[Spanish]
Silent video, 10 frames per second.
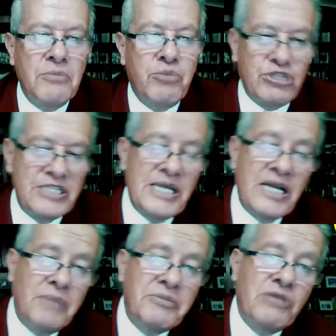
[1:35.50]
Porque si están
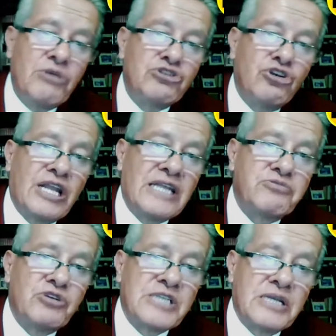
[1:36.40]
cambiando el rol de las
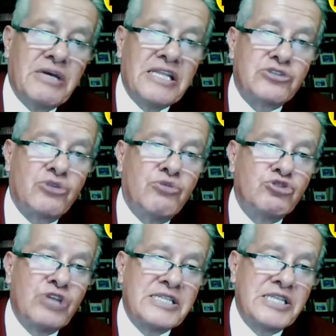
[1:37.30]
Fuerzas Armadas, como lo
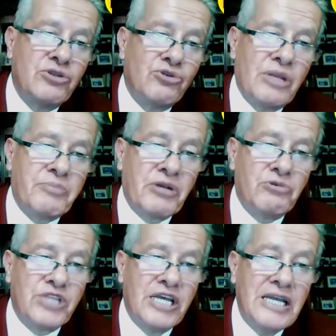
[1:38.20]
están haciendo con la
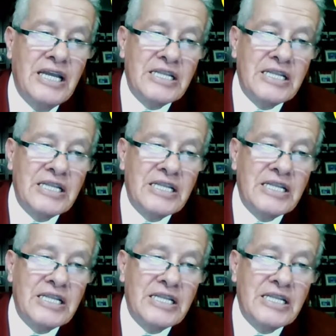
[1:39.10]
pregunta,